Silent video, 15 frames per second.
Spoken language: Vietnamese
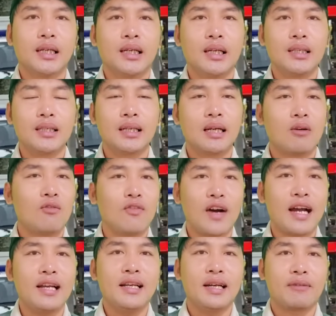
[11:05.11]
à, chứ không
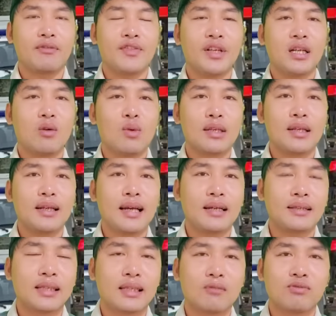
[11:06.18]
phải là phía cơ quan chức năng
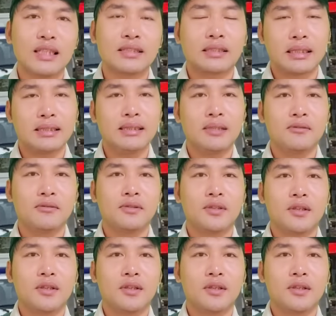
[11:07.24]
người ta không xét xử đâu